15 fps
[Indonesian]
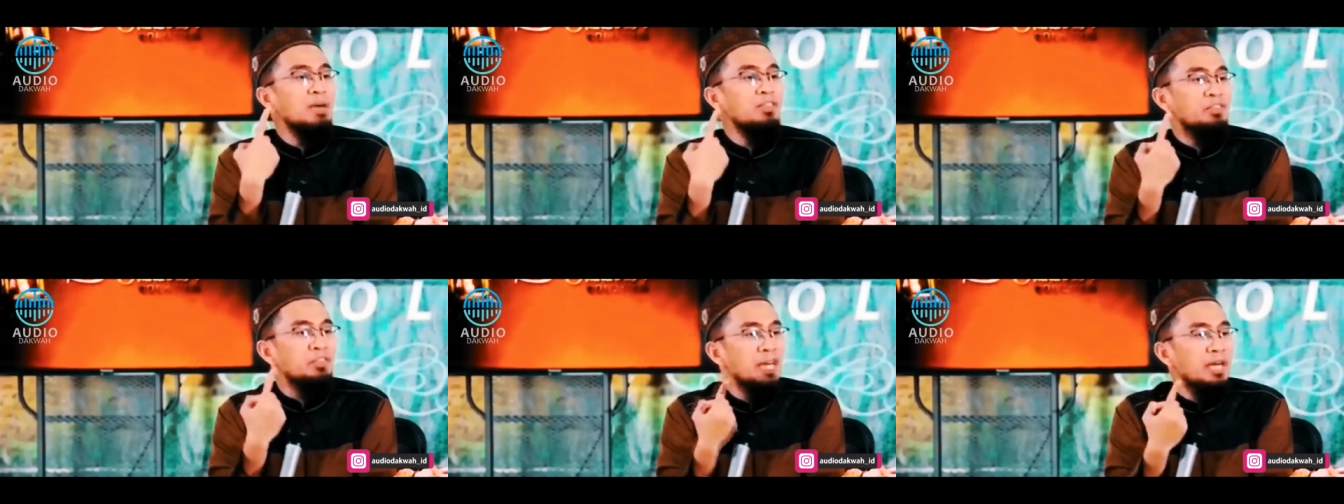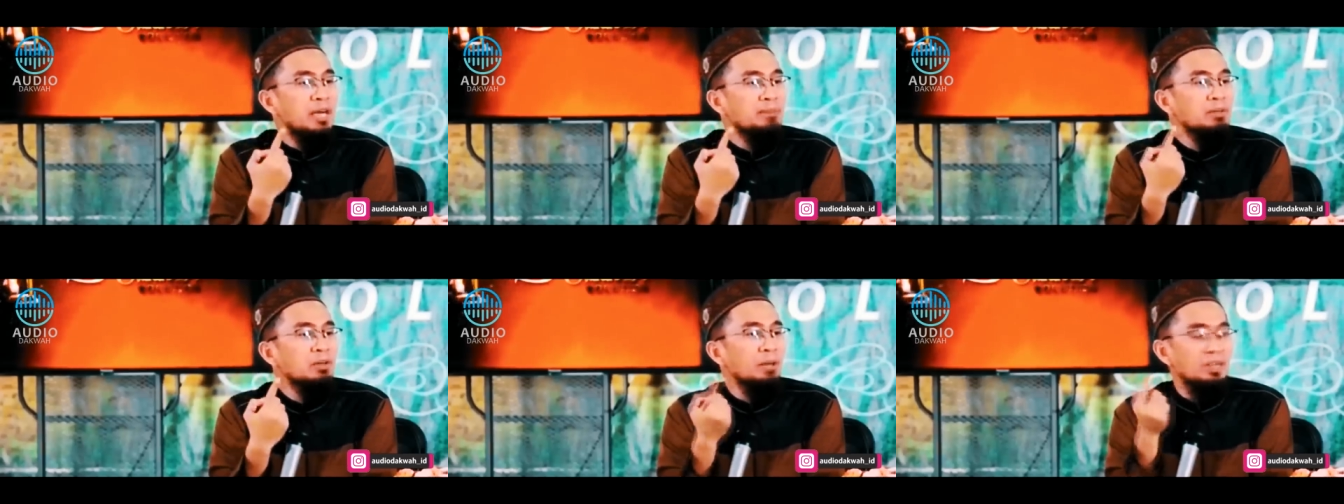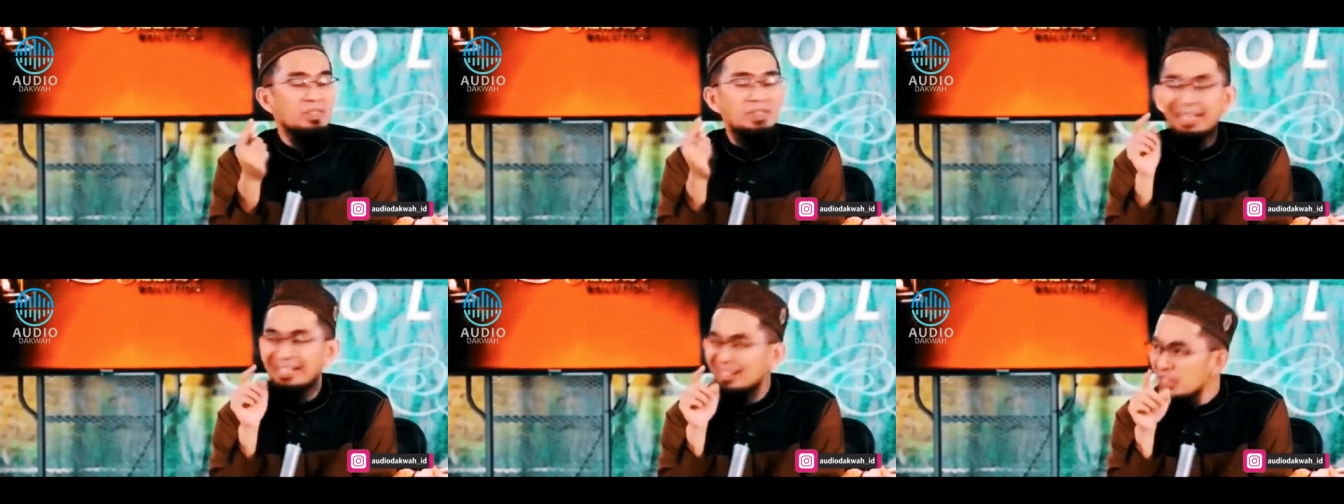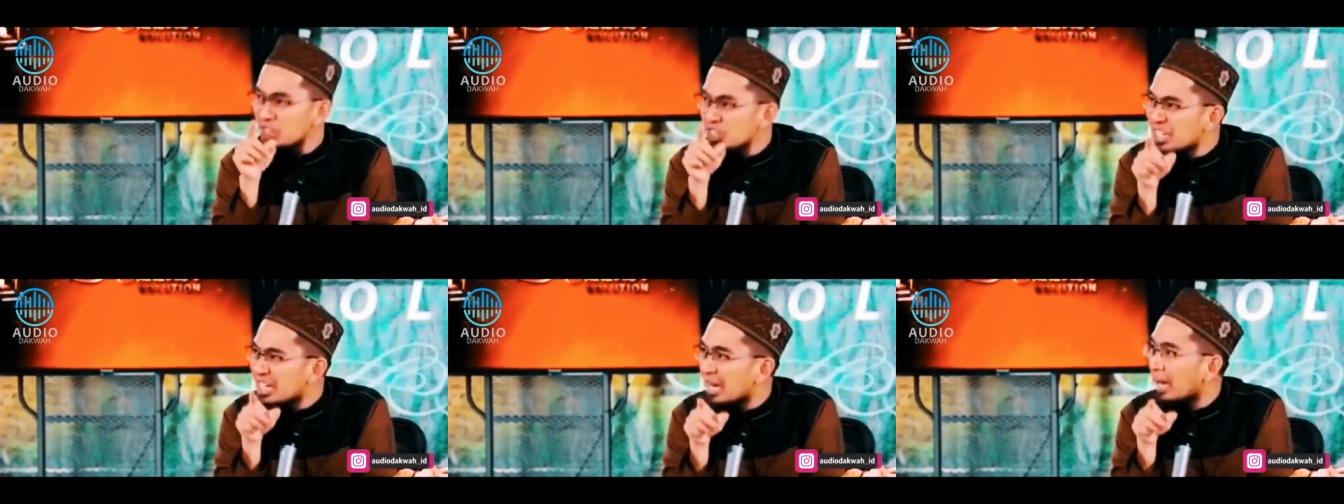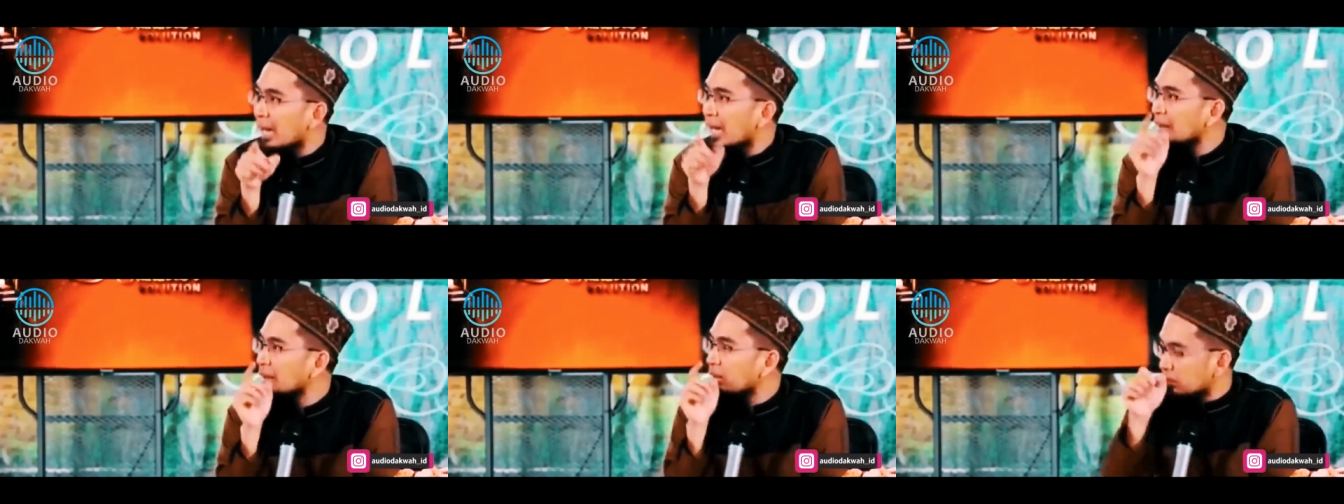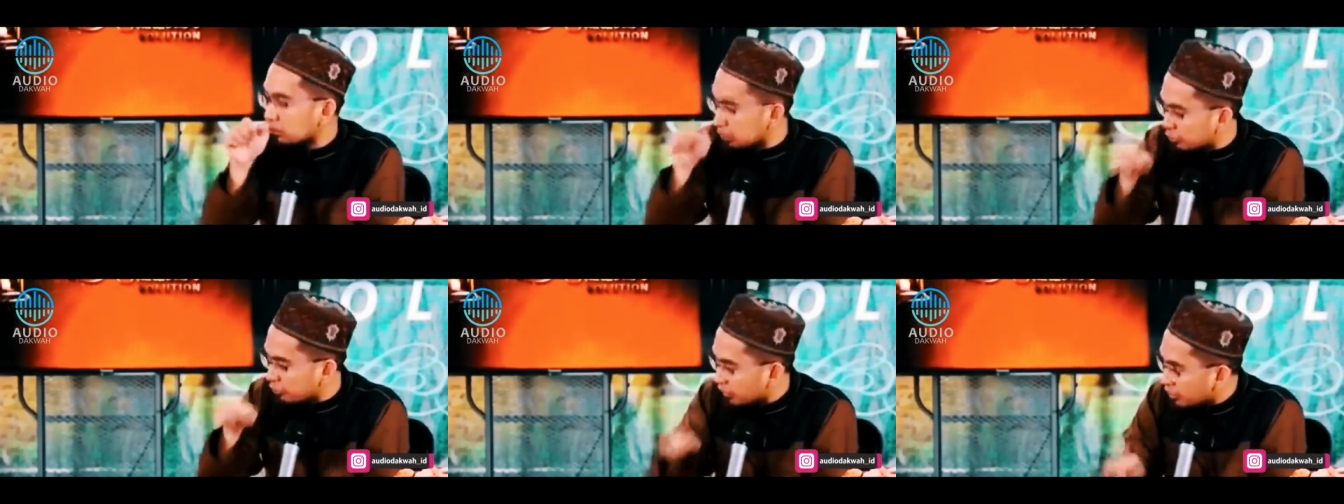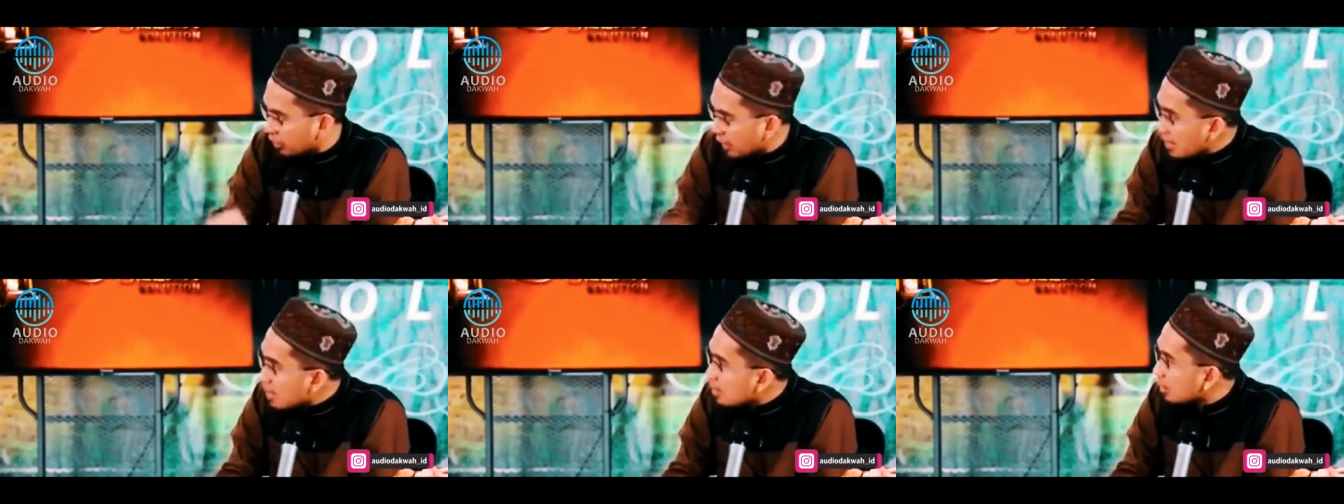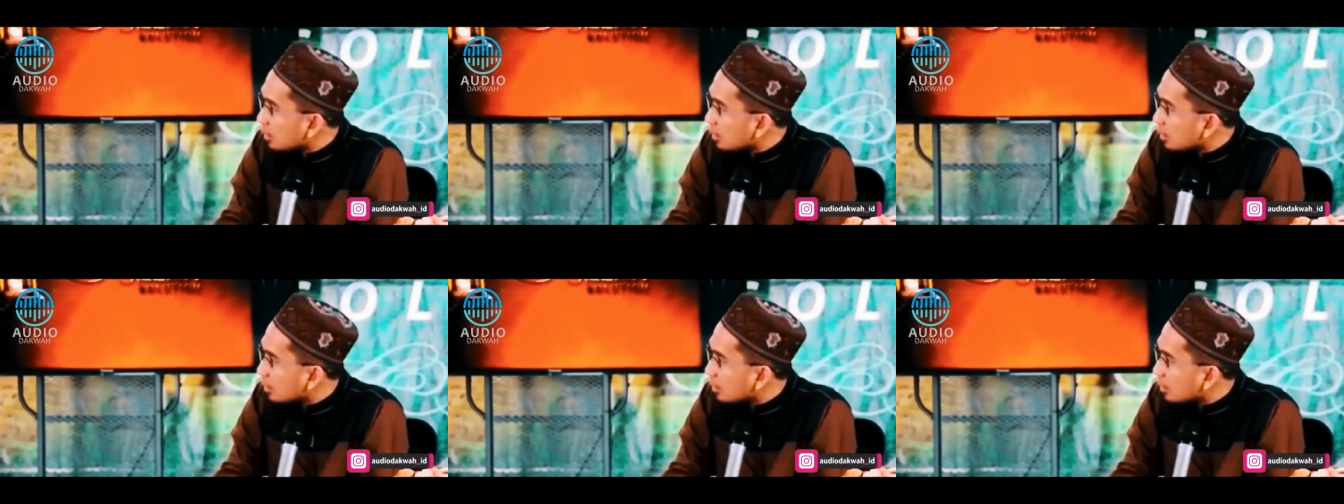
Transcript: mathna wa idza khasyiya ahadakumul fajra